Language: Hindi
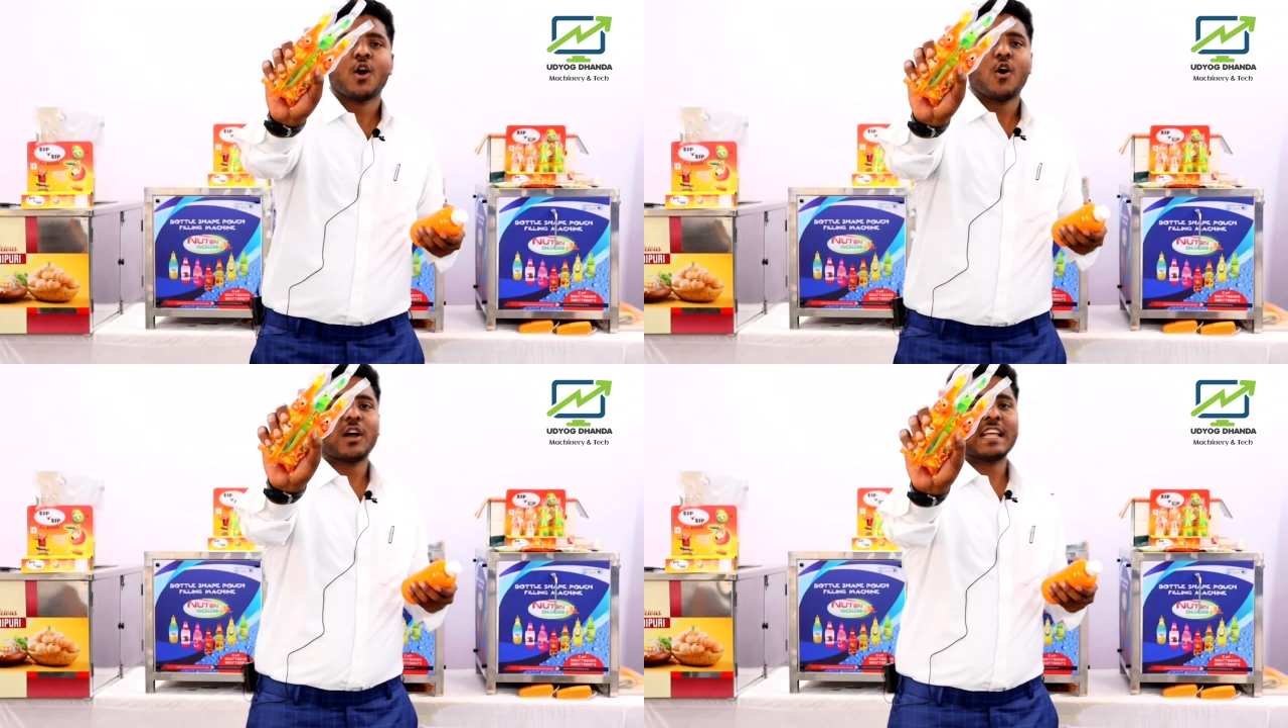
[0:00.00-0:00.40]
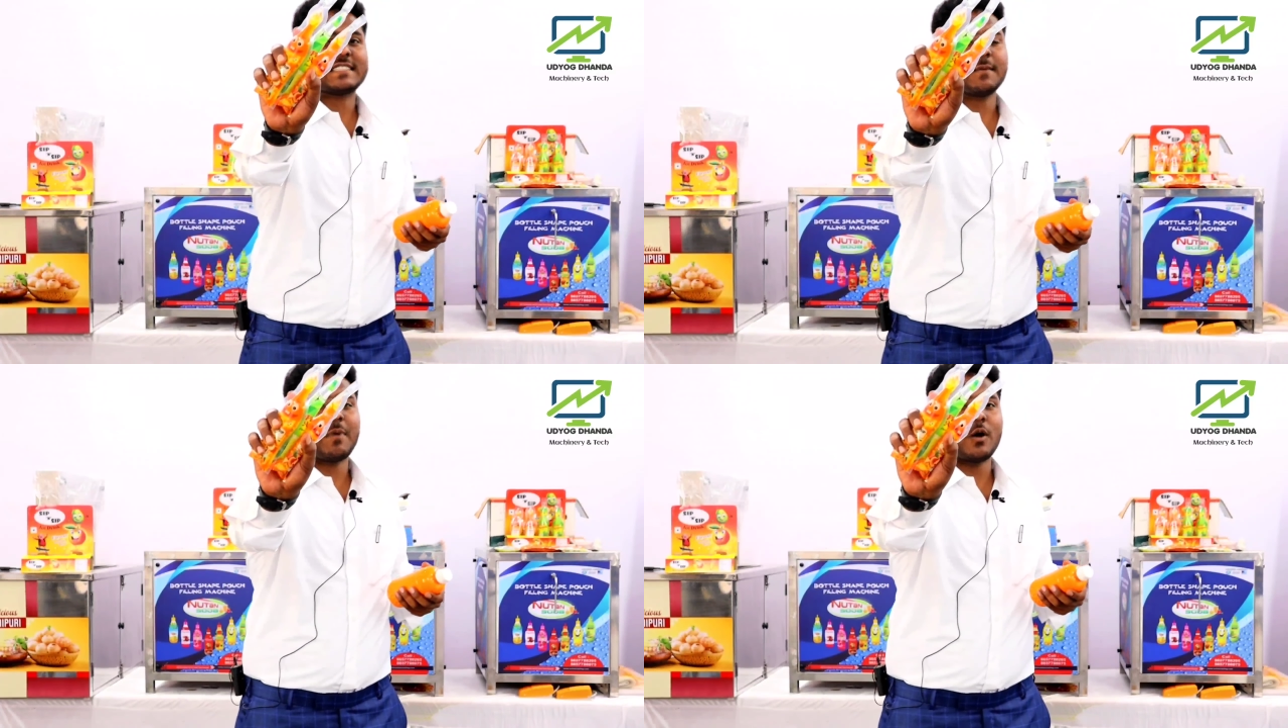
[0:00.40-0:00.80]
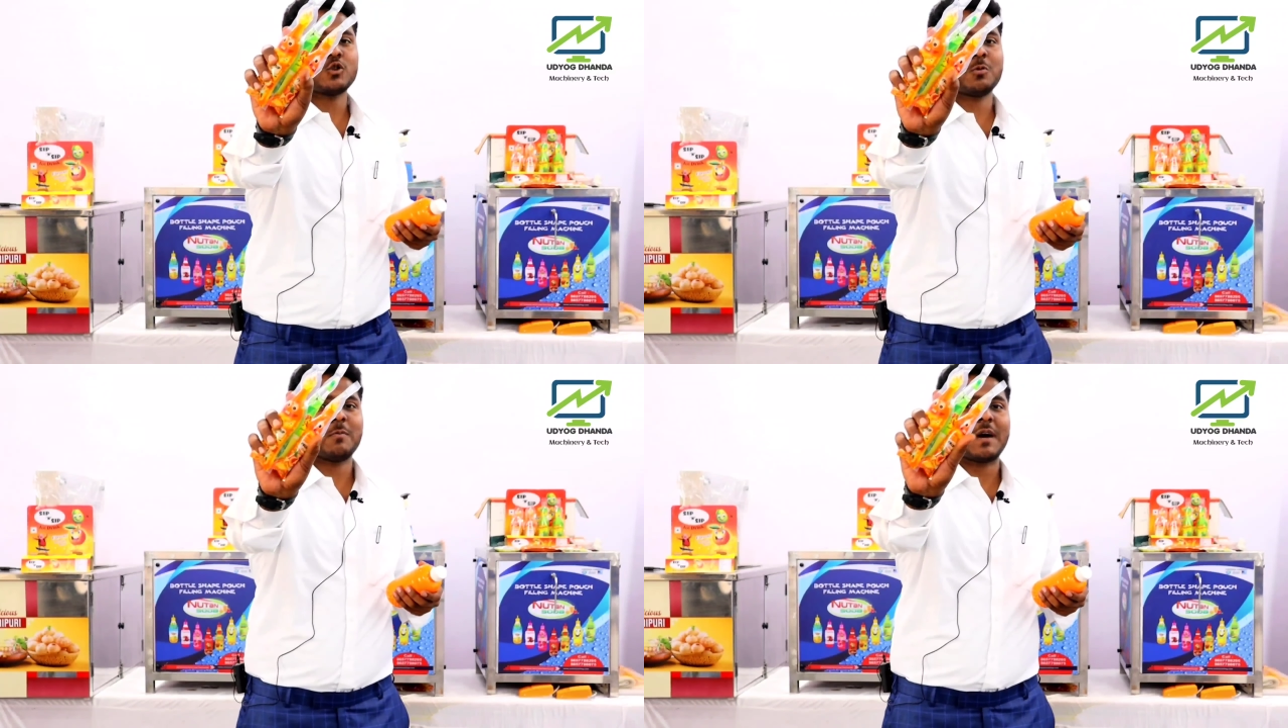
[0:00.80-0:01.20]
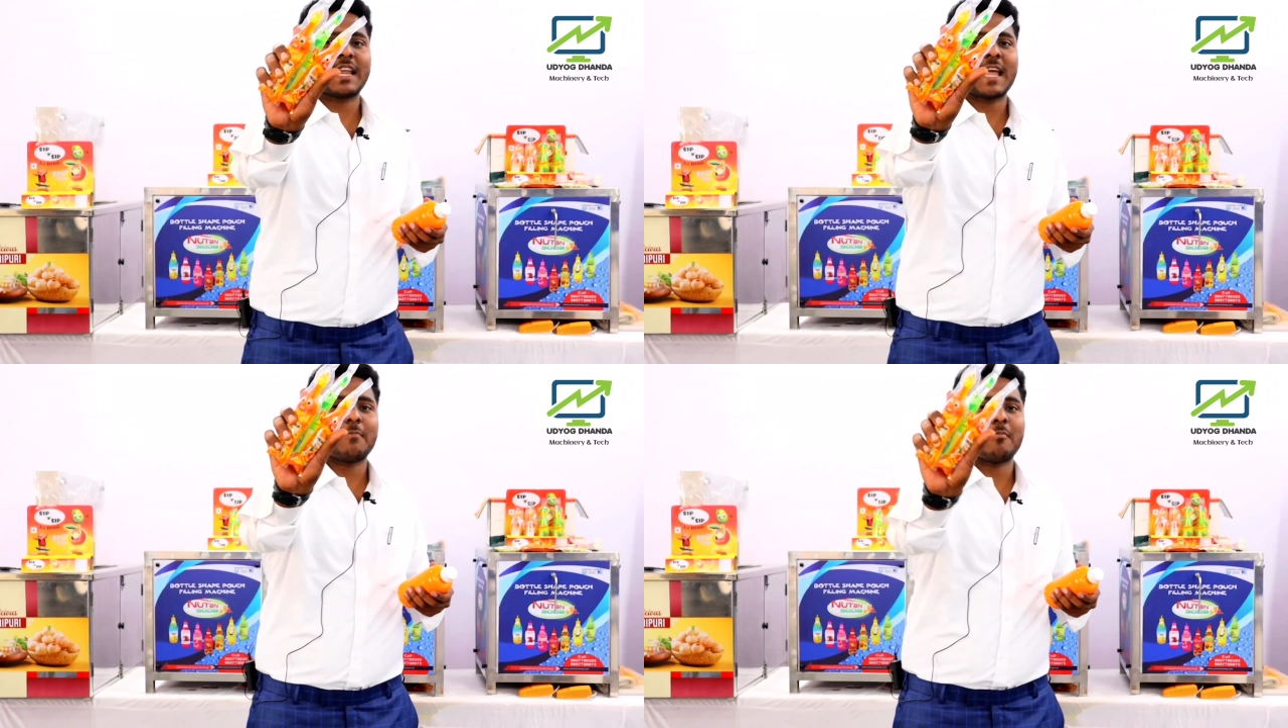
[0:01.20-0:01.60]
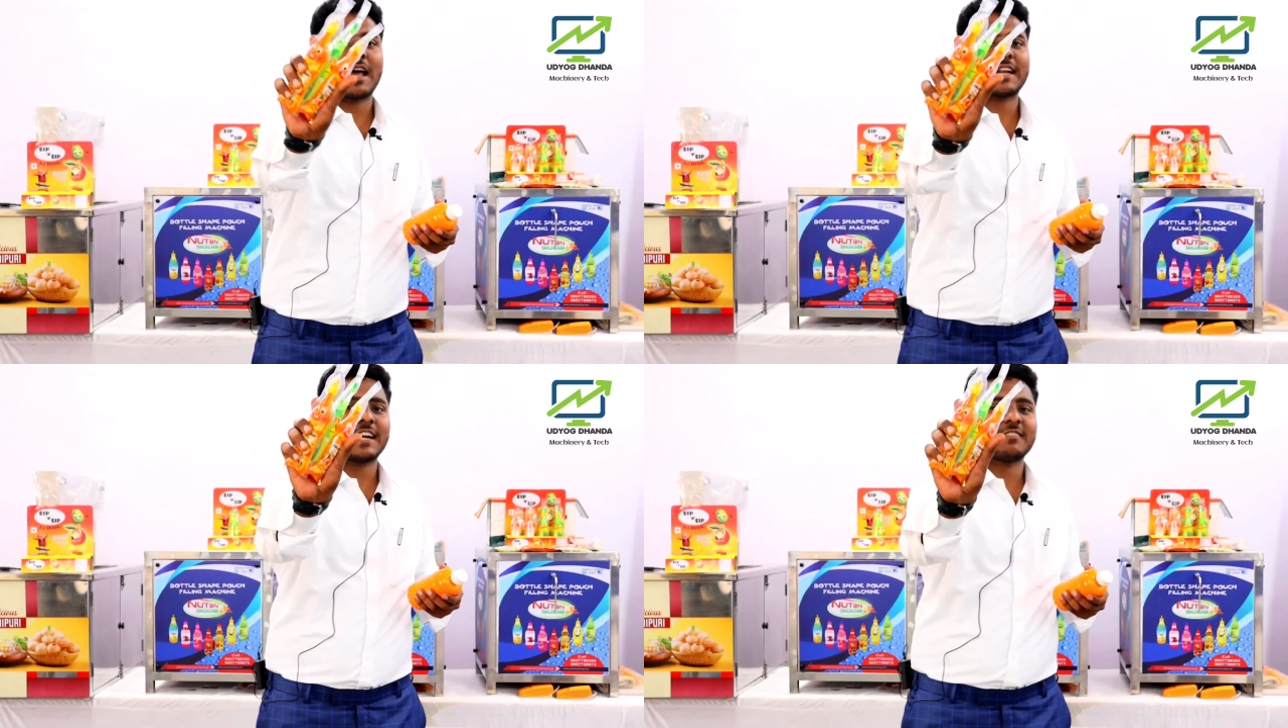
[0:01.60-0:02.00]
और ऐसे पाउच में भर के आप
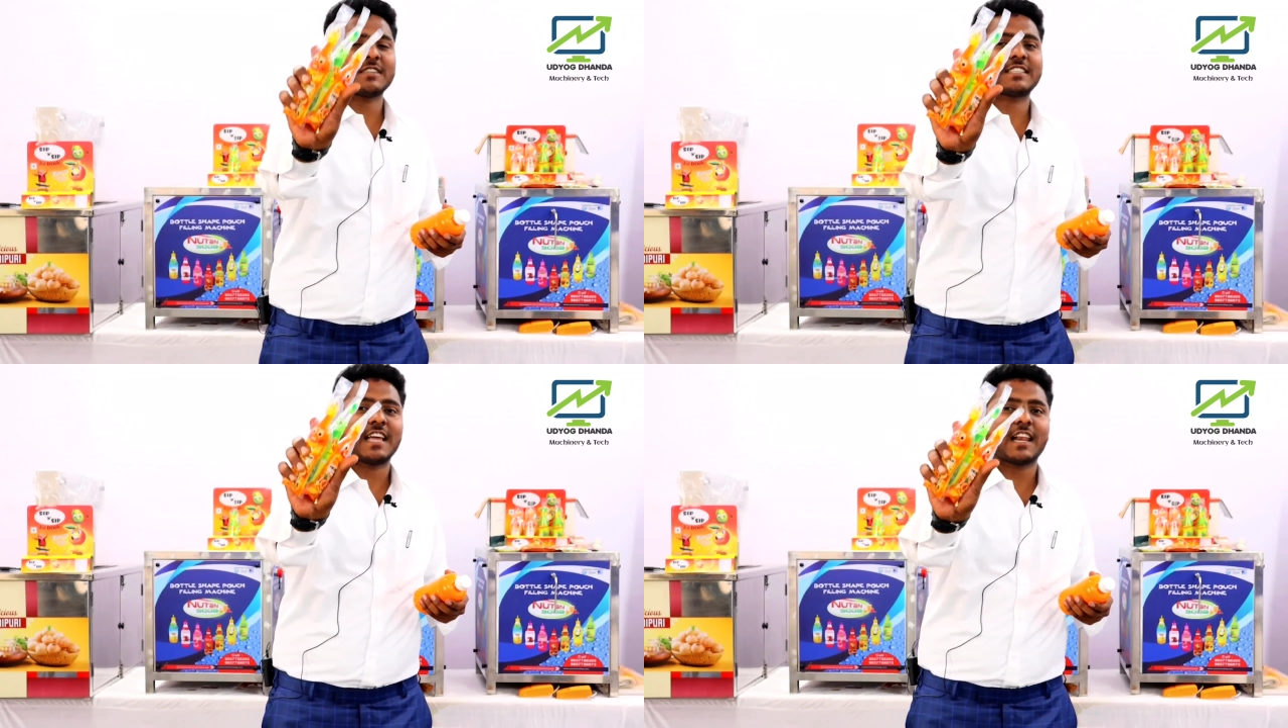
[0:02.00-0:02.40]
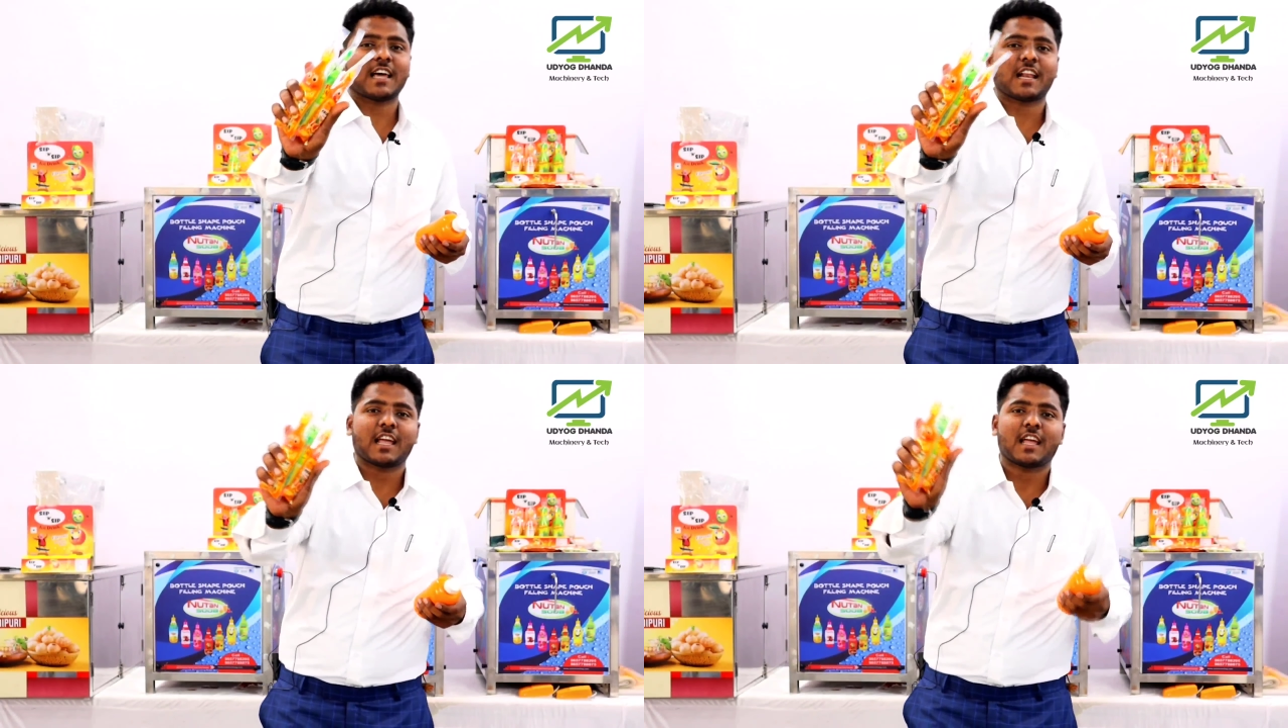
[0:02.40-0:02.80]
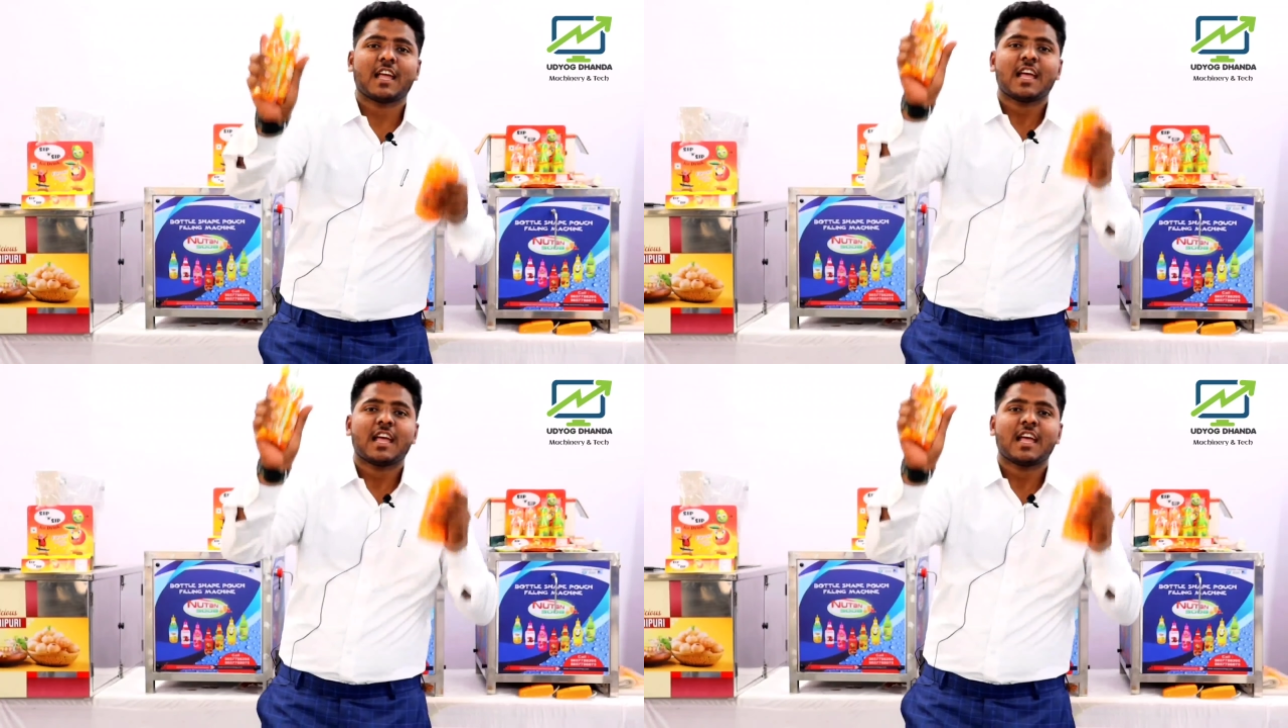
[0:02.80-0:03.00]
मार्केट में सेल करके